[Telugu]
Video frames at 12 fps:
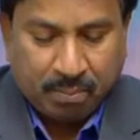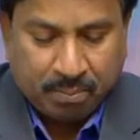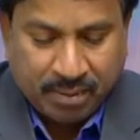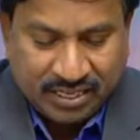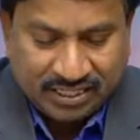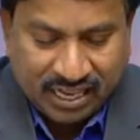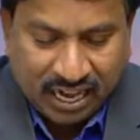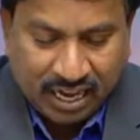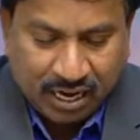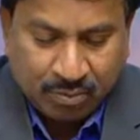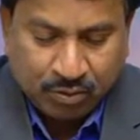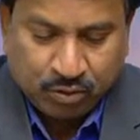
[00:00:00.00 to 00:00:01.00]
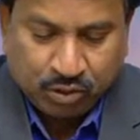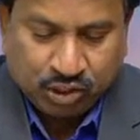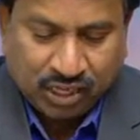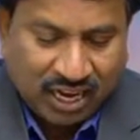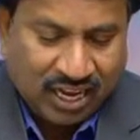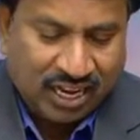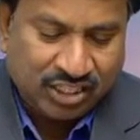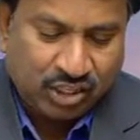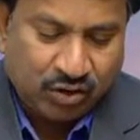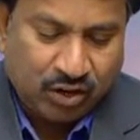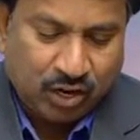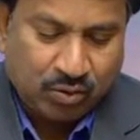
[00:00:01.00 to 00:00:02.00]
మీ సహనమును సకల
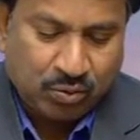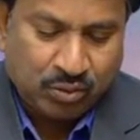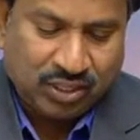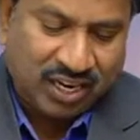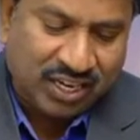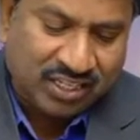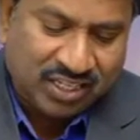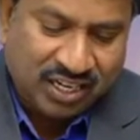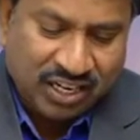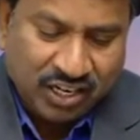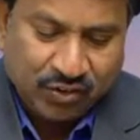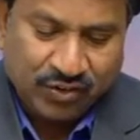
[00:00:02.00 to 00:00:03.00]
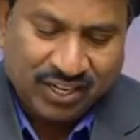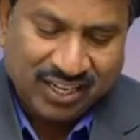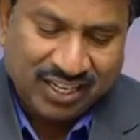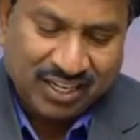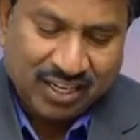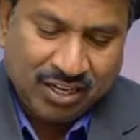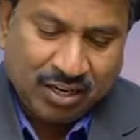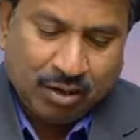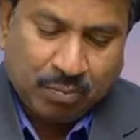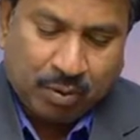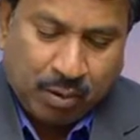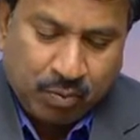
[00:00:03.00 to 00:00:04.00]
జనులకు తెలియజేయనీయుడి
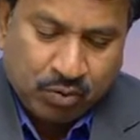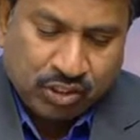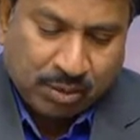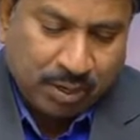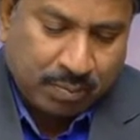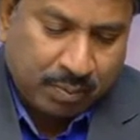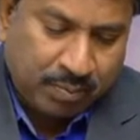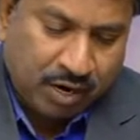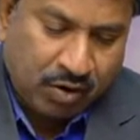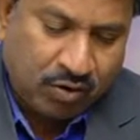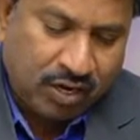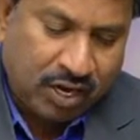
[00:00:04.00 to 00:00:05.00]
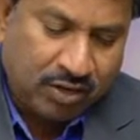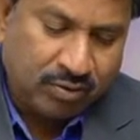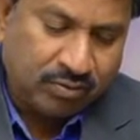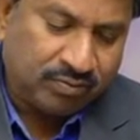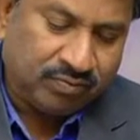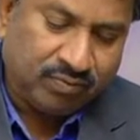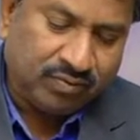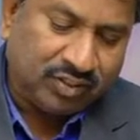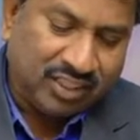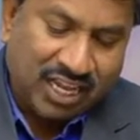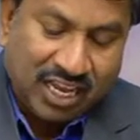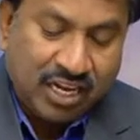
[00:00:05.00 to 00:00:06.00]
ప్రభు సమీపంగా ఉన్నాడు
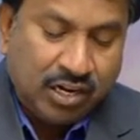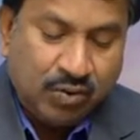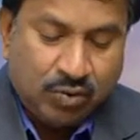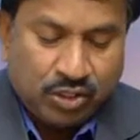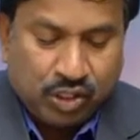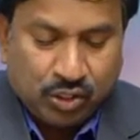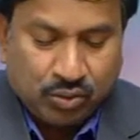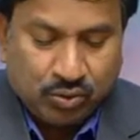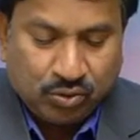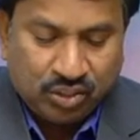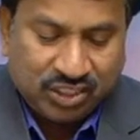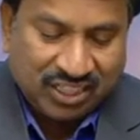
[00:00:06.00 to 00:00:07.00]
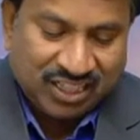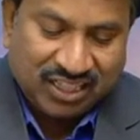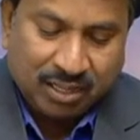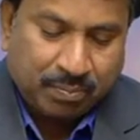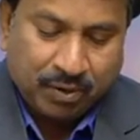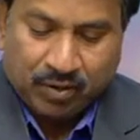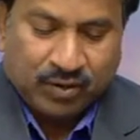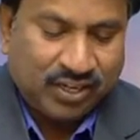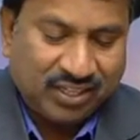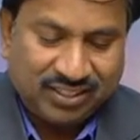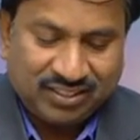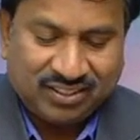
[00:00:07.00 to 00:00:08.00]
దేనిని గూర్చి చింతింపకుడి
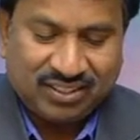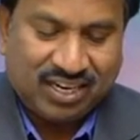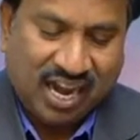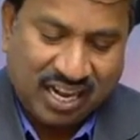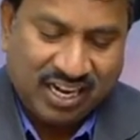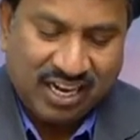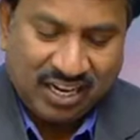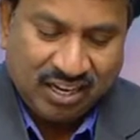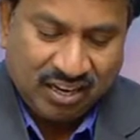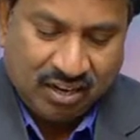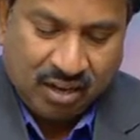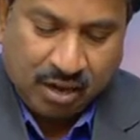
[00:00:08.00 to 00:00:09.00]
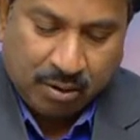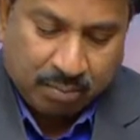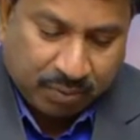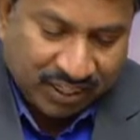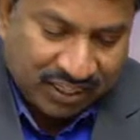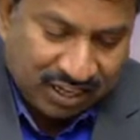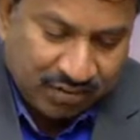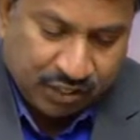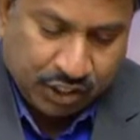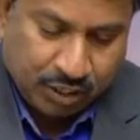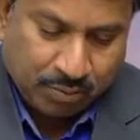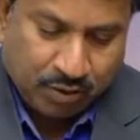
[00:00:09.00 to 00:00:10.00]
కానీ ప్రతి
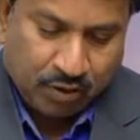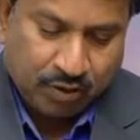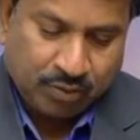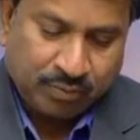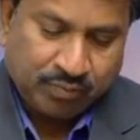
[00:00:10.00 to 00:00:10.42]
విషయంలోనూ